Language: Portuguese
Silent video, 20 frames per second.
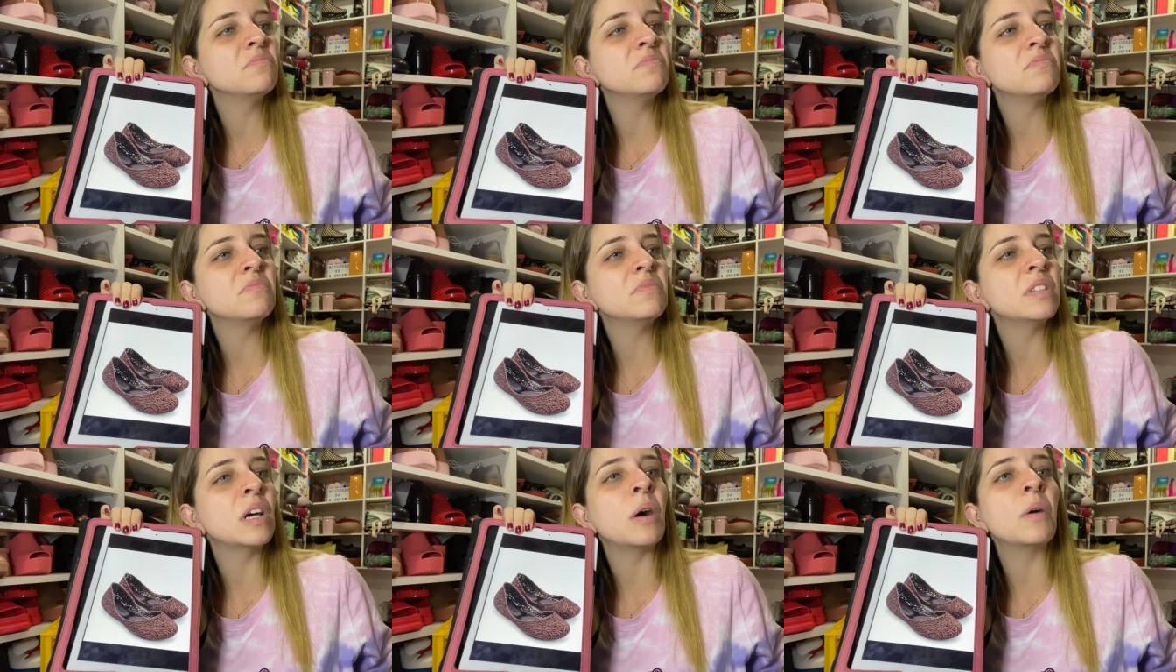
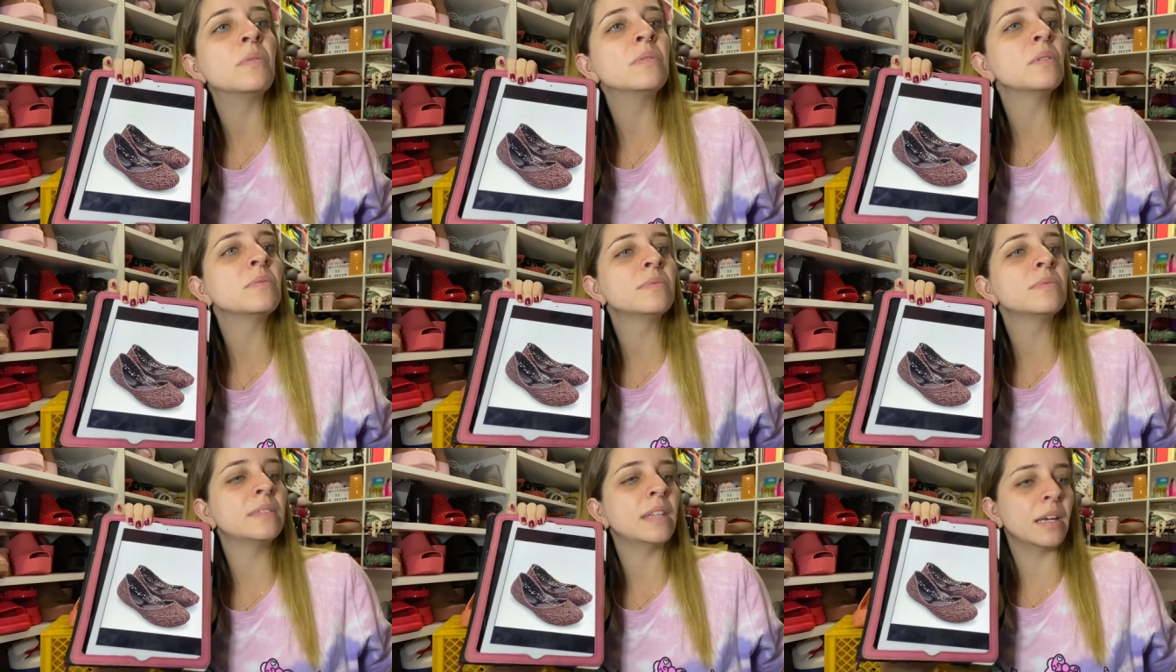Não,
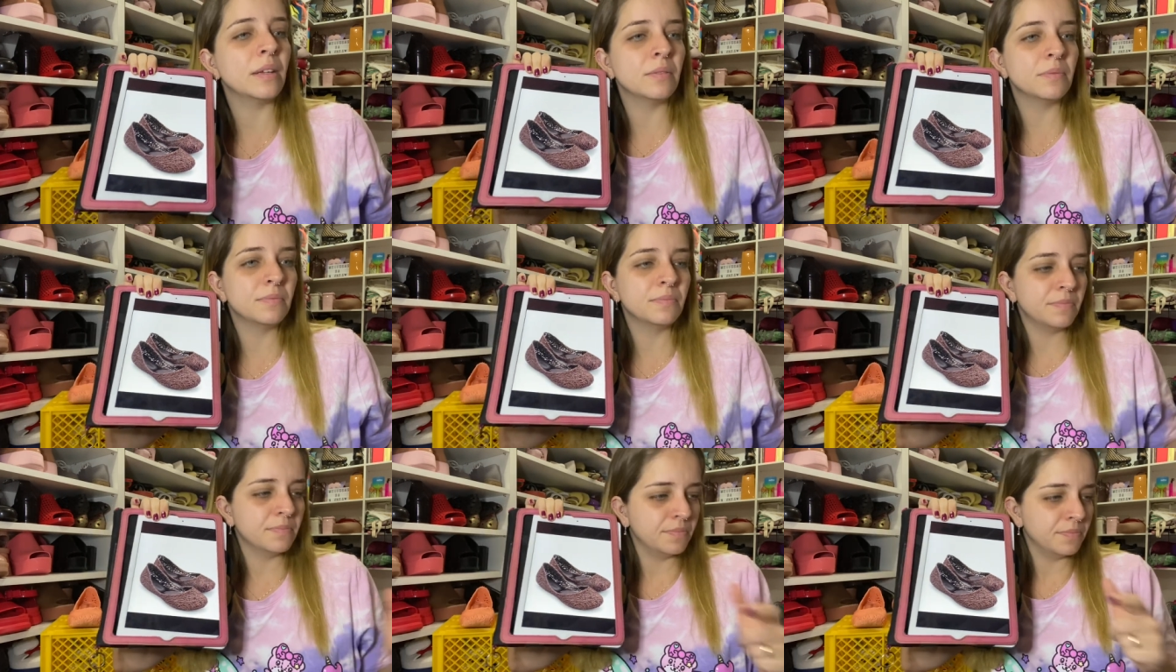não tenho.
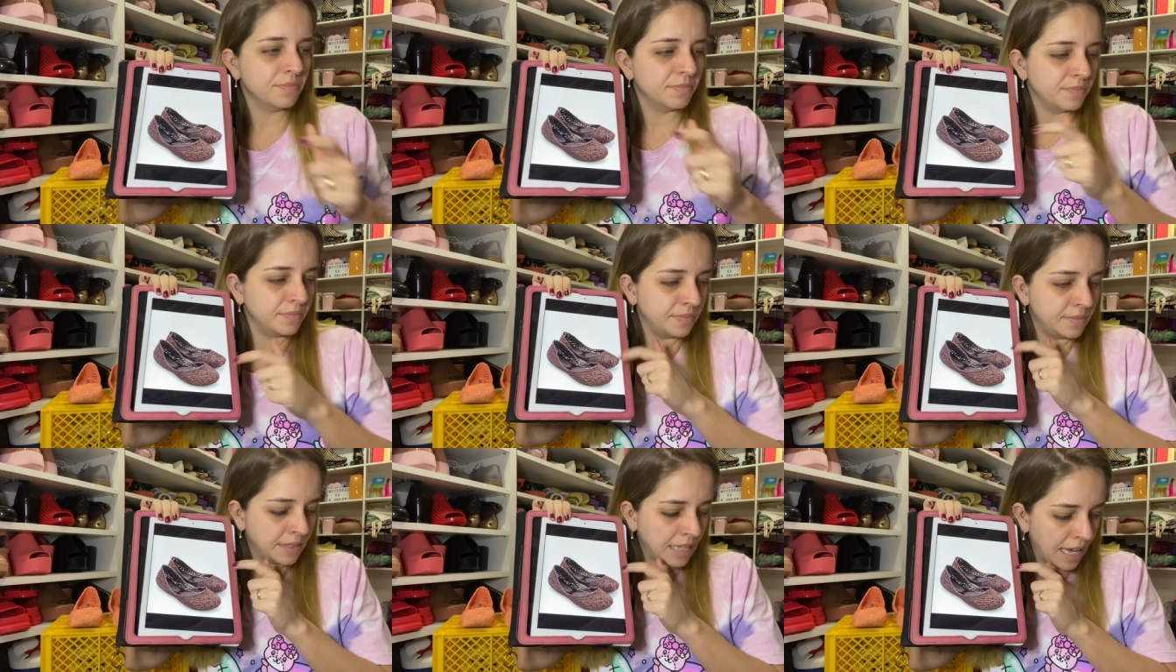
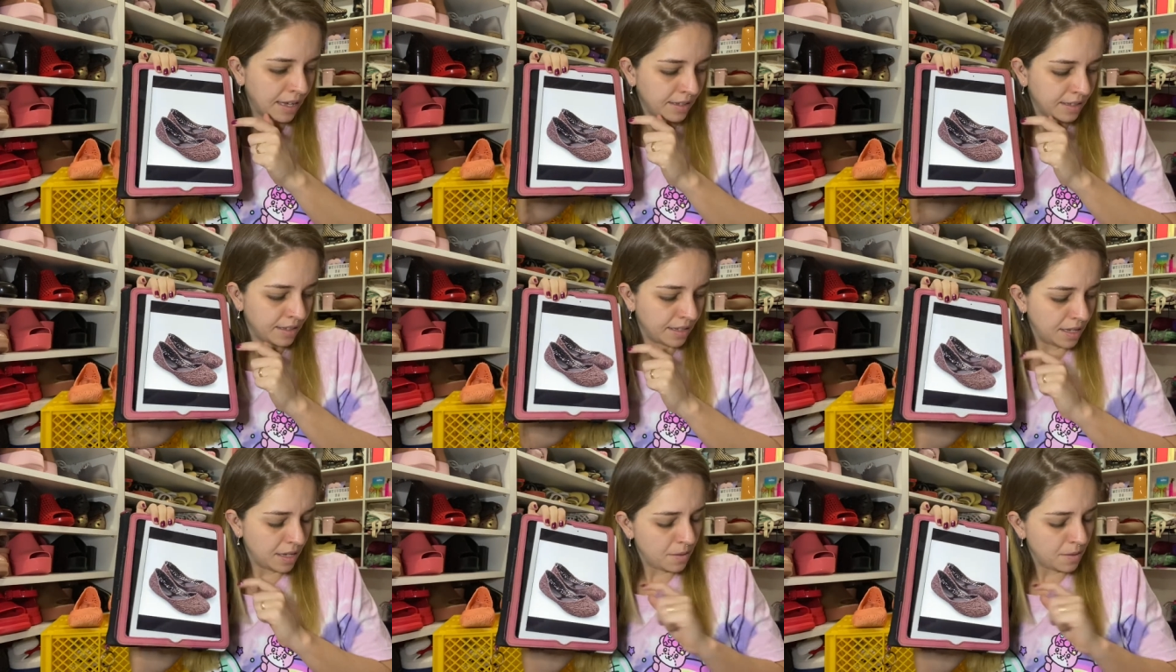Tá?